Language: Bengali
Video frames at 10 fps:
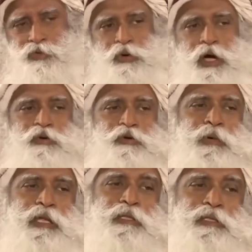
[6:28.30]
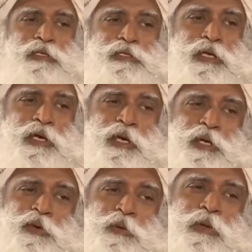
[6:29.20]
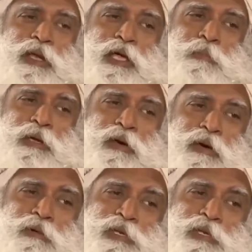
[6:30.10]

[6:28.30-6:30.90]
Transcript: যদি জানেন কিভাবে এটাকে সামলাতে হয় আমার মতো